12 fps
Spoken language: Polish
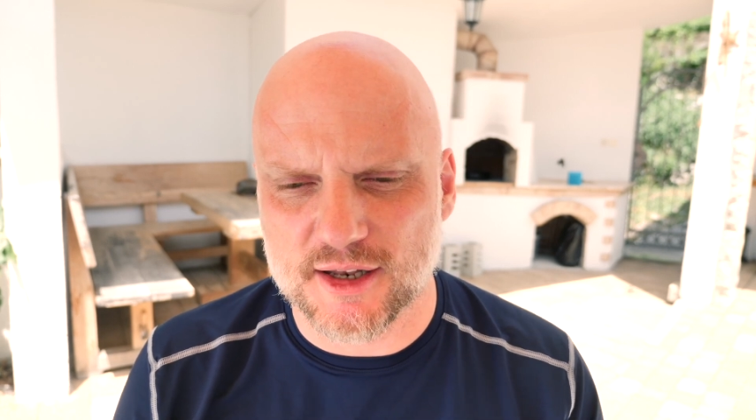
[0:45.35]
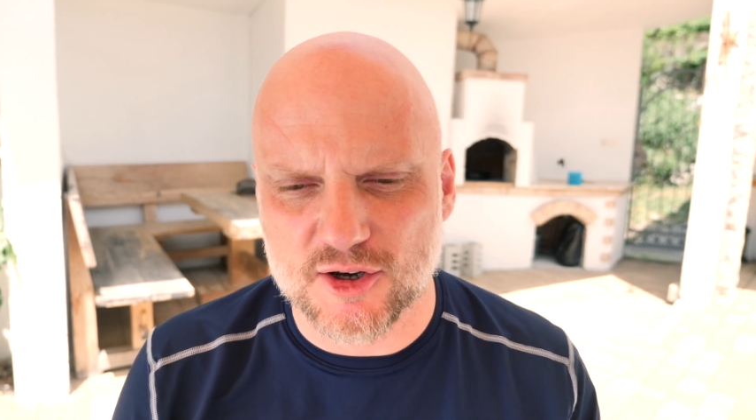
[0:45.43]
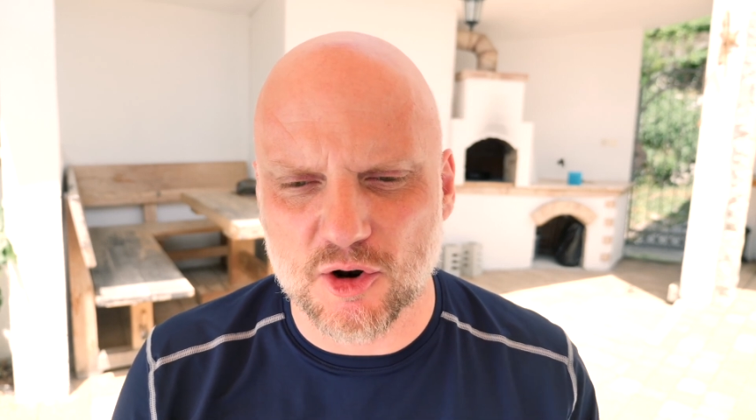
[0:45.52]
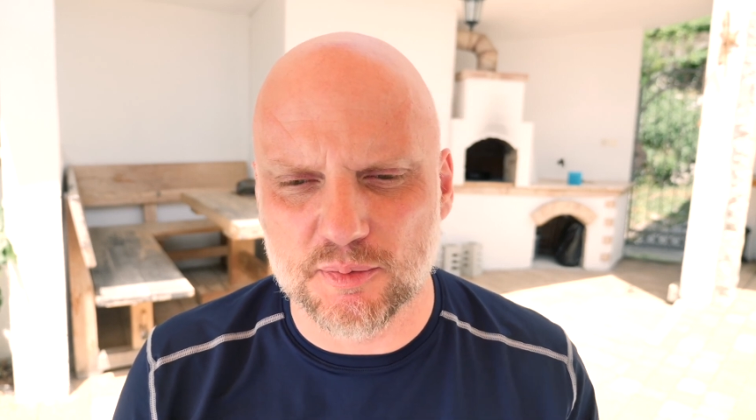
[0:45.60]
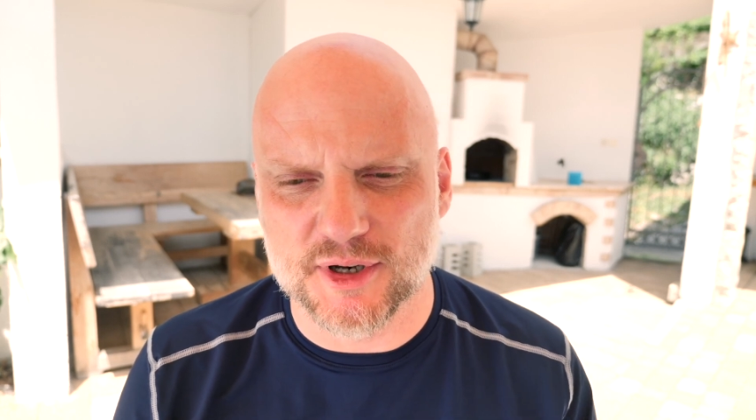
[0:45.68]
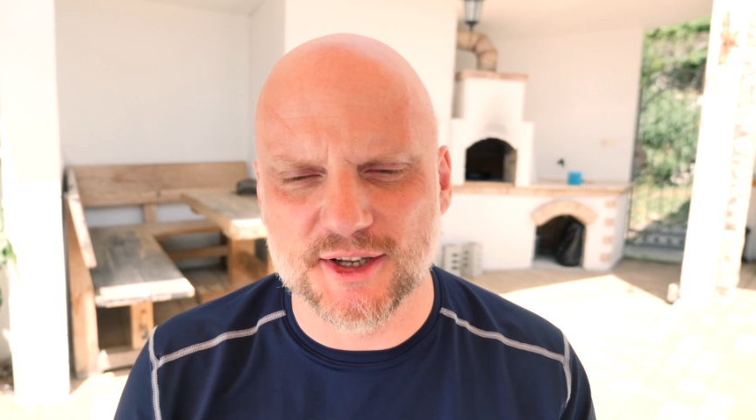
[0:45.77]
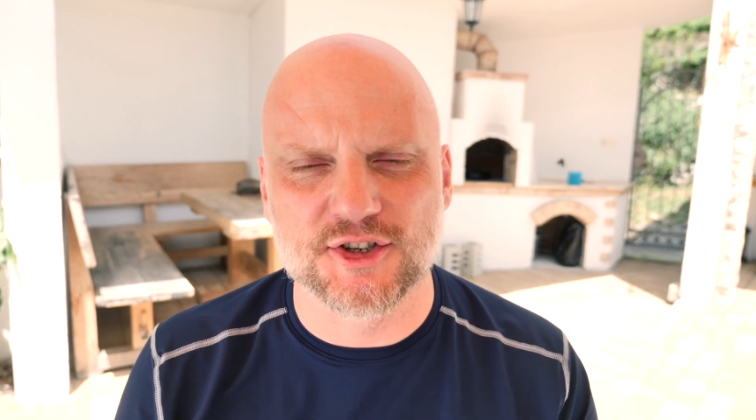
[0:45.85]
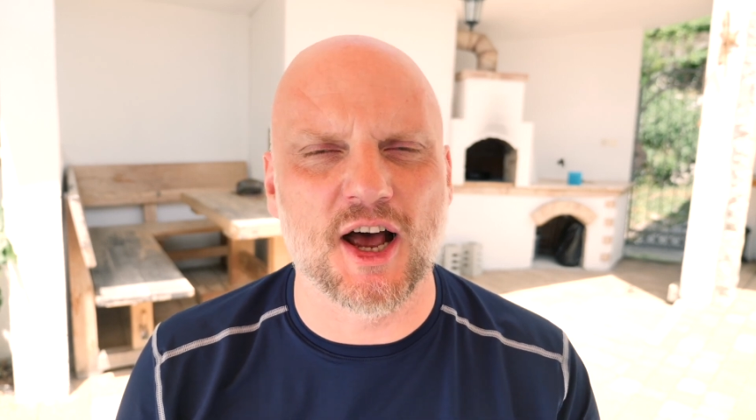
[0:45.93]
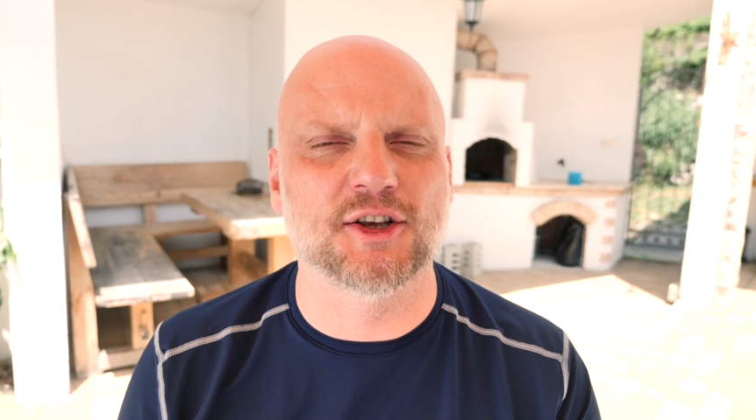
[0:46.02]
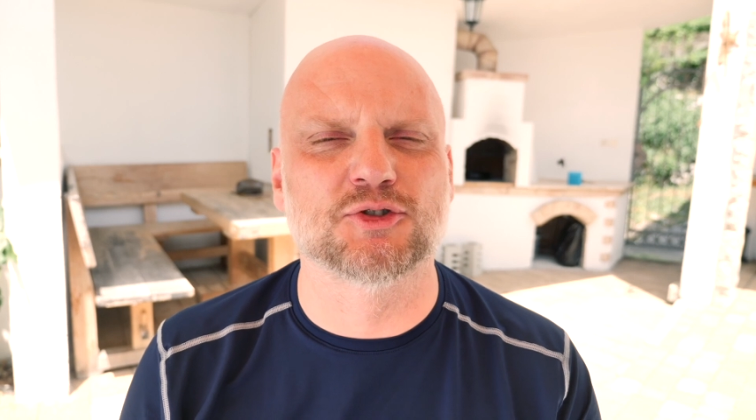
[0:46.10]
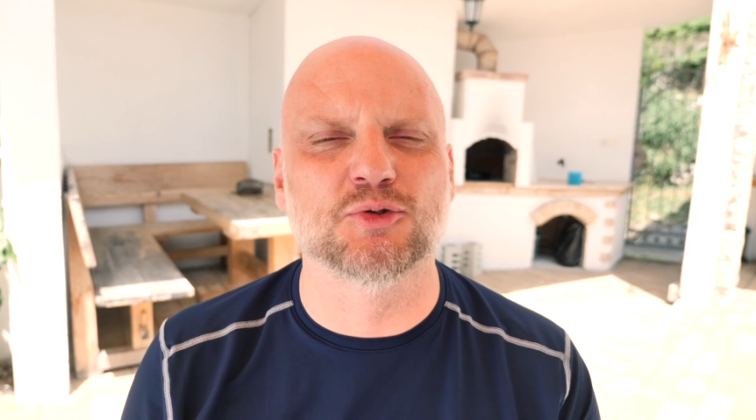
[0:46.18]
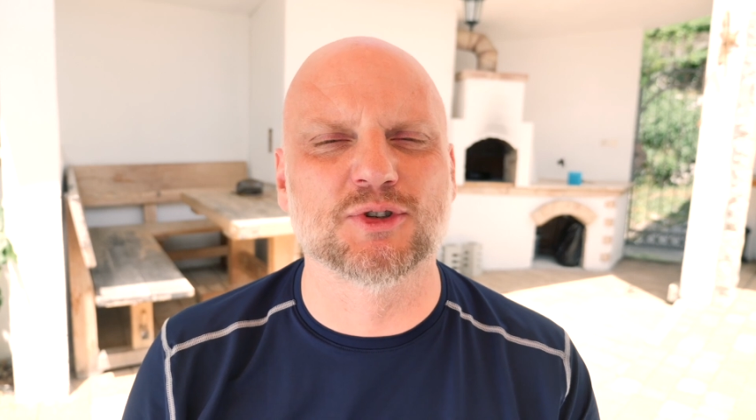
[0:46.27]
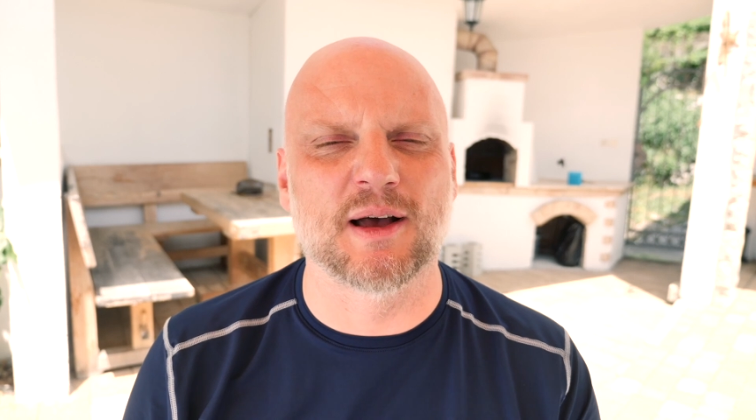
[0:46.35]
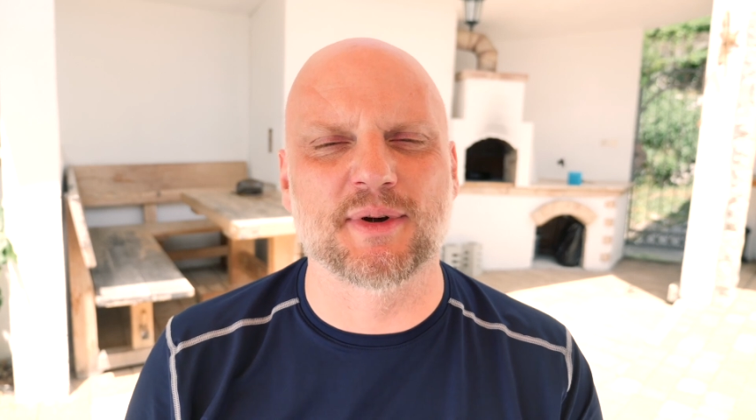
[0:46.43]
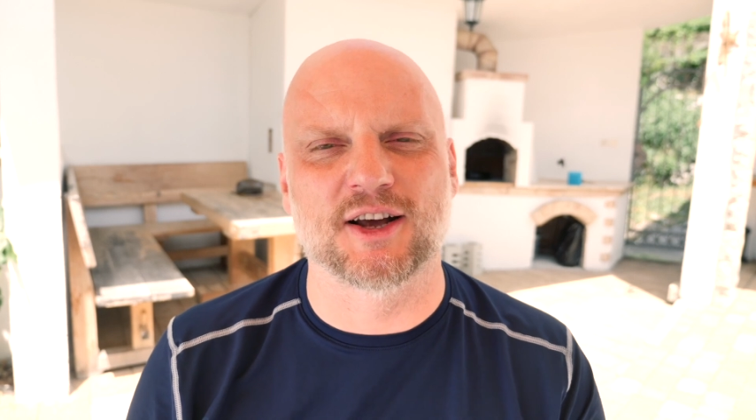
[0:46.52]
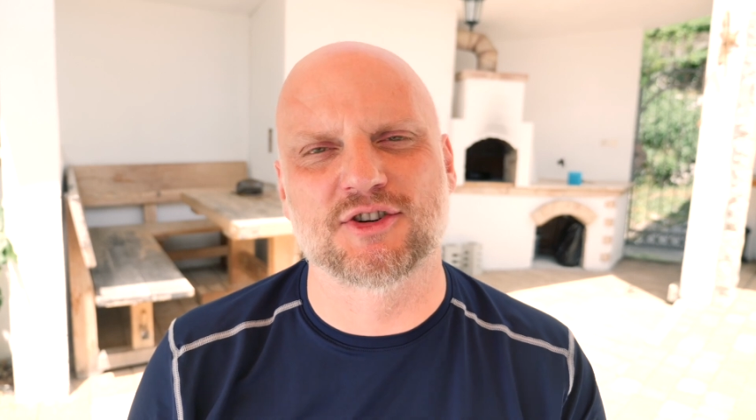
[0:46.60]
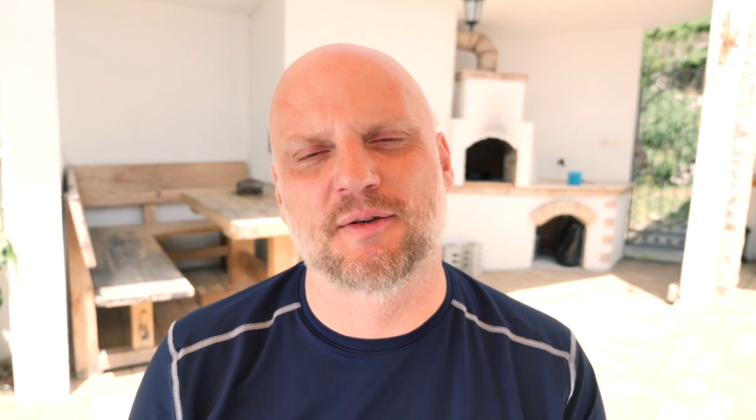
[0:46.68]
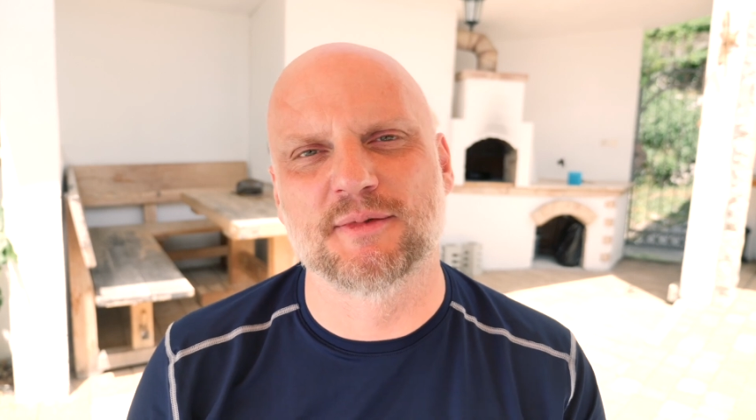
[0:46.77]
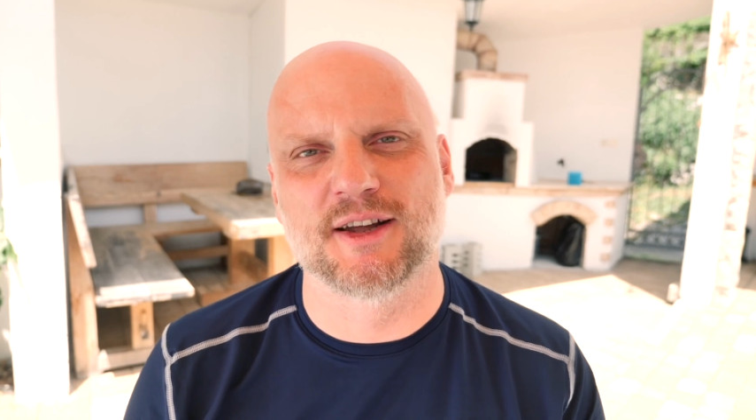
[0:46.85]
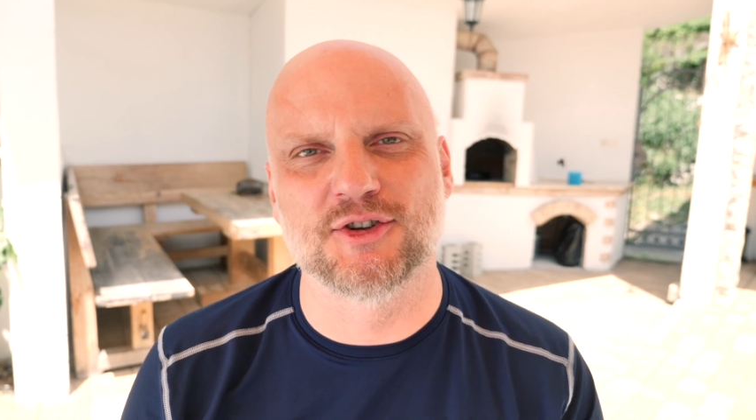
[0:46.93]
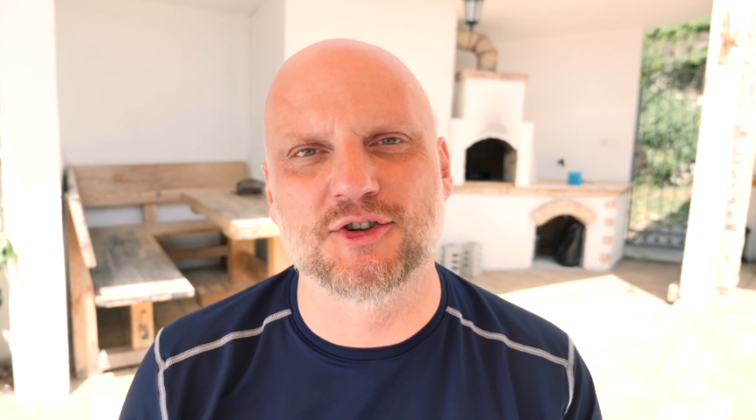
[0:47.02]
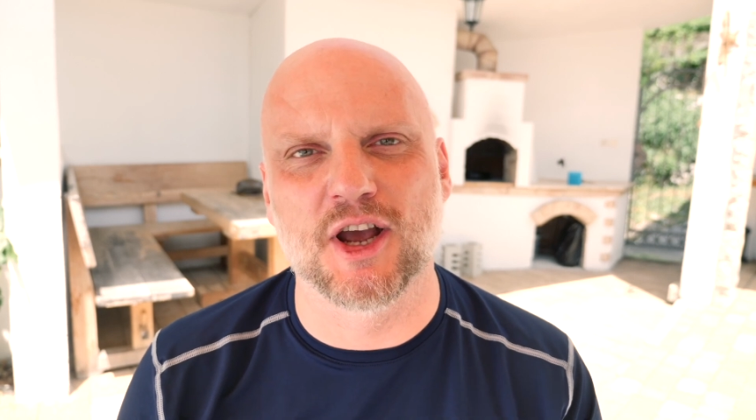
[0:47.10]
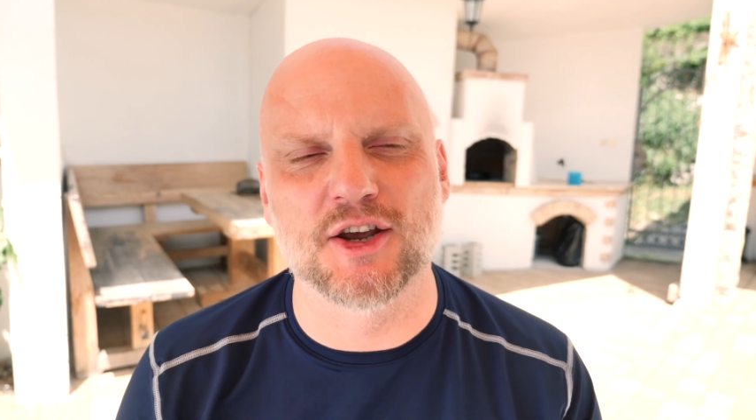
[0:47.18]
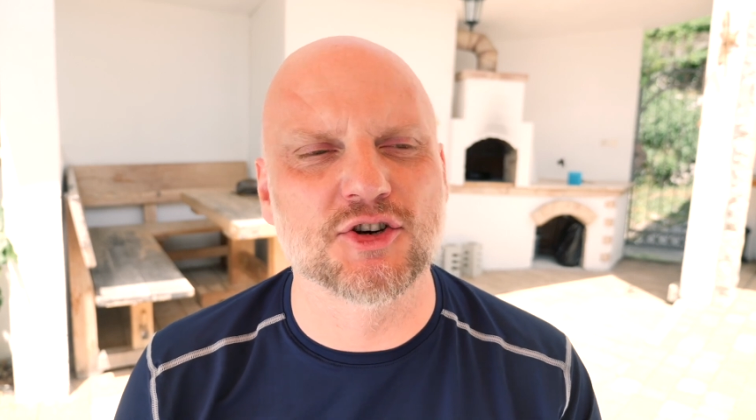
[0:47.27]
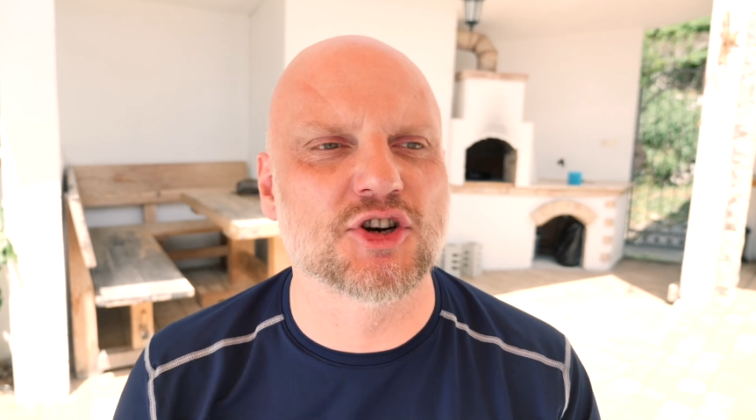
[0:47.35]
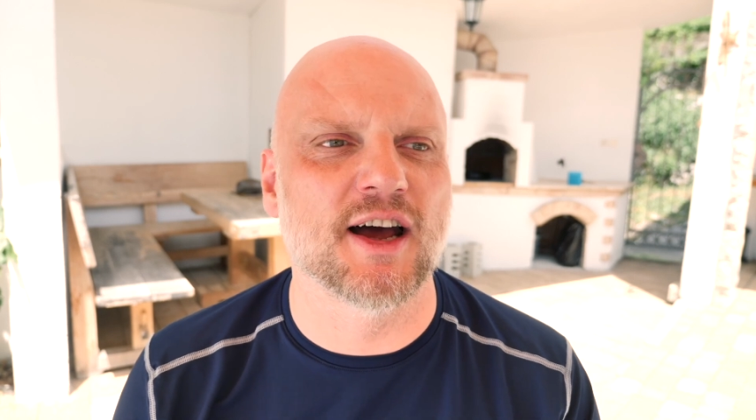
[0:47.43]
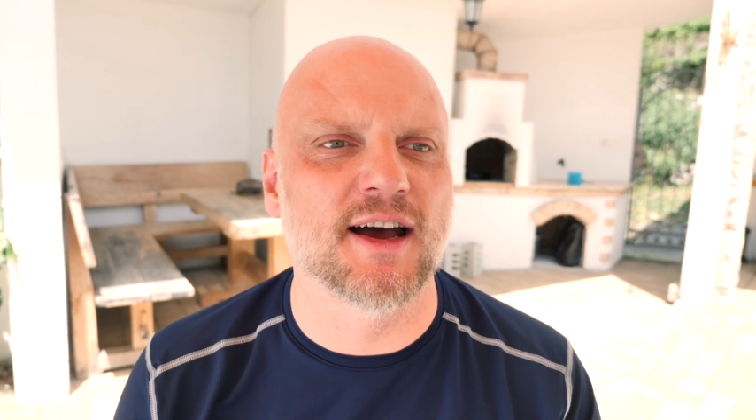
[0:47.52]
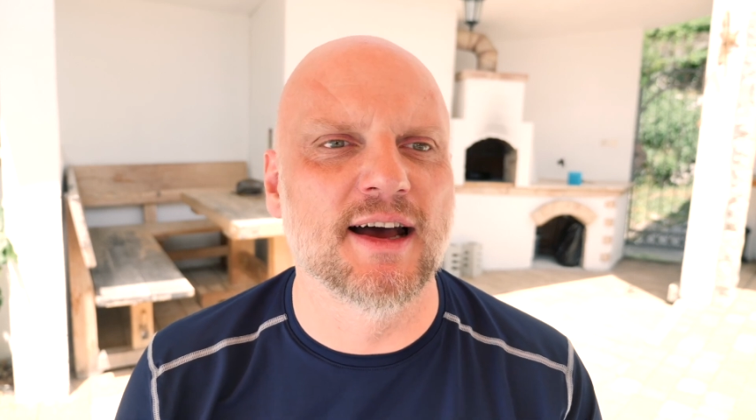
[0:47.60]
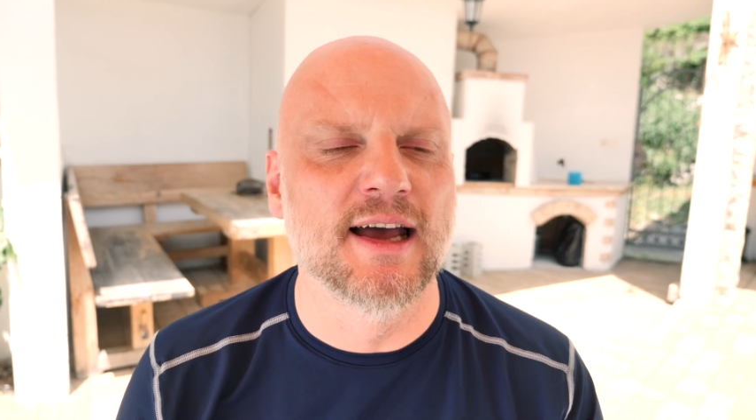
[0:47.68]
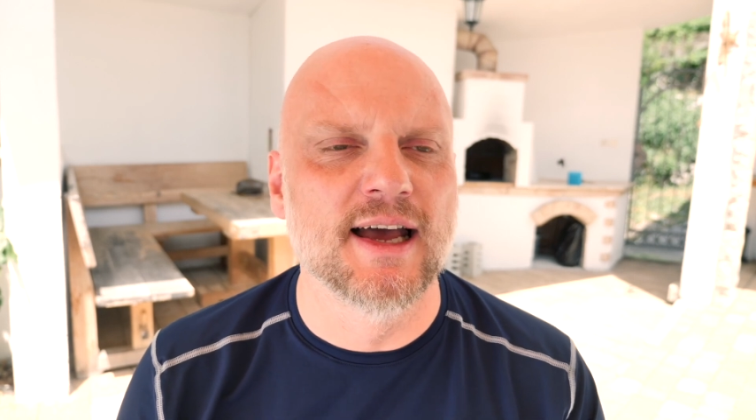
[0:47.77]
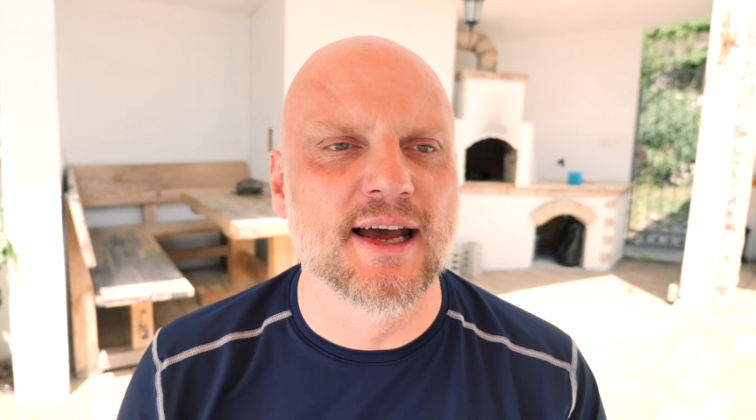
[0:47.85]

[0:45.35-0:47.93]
ani kropli czasu, zapraszam na dzisiejsze